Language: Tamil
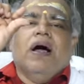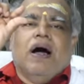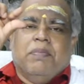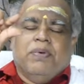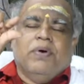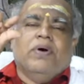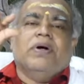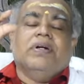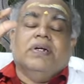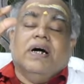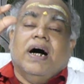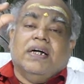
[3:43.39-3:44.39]
அப்போது
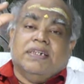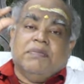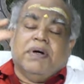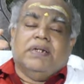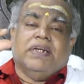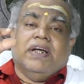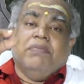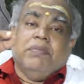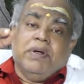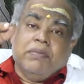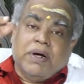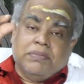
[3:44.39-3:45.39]
அந்த மாதிரி
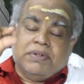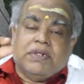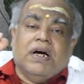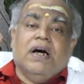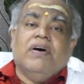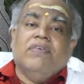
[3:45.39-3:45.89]
மீமாம்சா